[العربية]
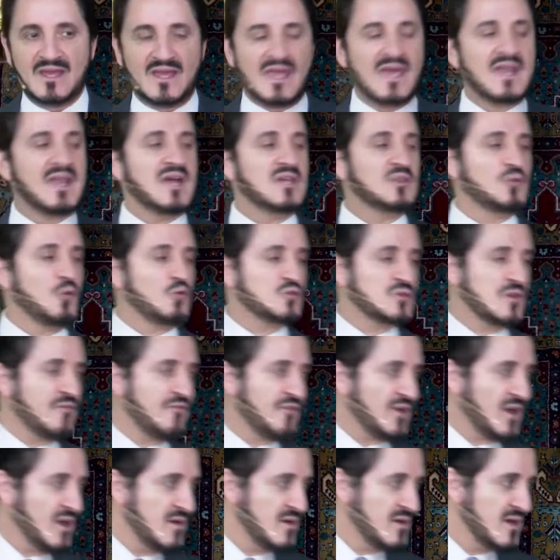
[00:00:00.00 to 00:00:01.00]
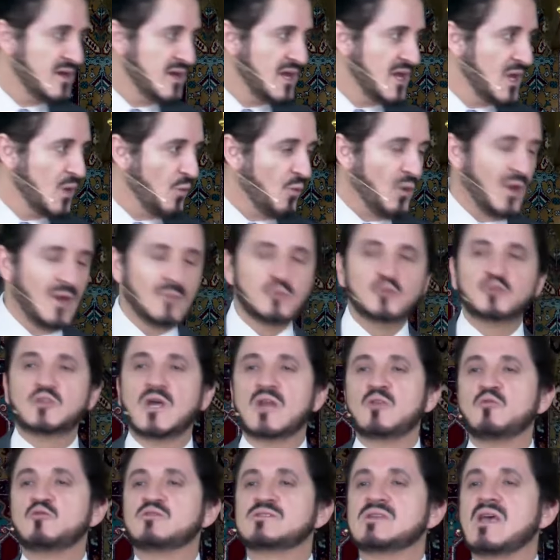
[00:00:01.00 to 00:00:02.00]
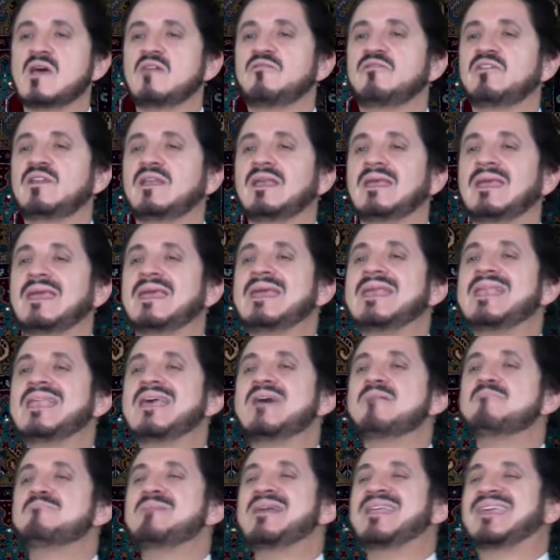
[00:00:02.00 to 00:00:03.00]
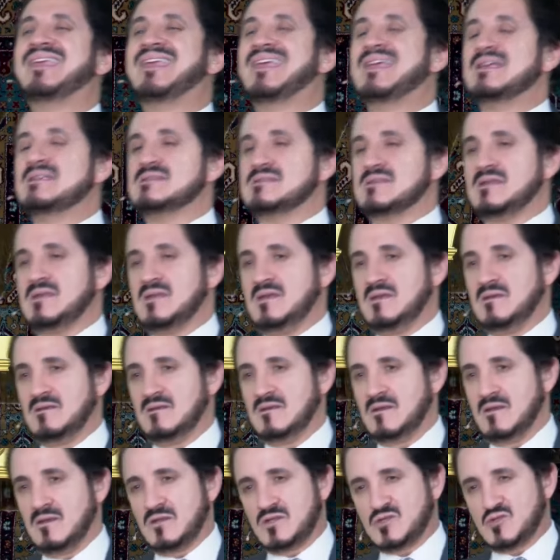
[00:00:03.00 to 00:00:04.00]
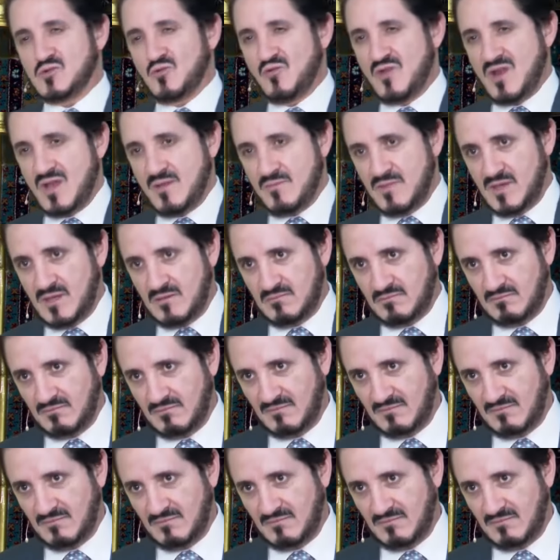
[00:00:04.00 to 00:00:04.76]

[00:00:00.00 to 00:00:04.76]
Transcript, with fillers: كان عنده سفرة ولابد أن يسافر إلى مركز إيه؟ للتسونامي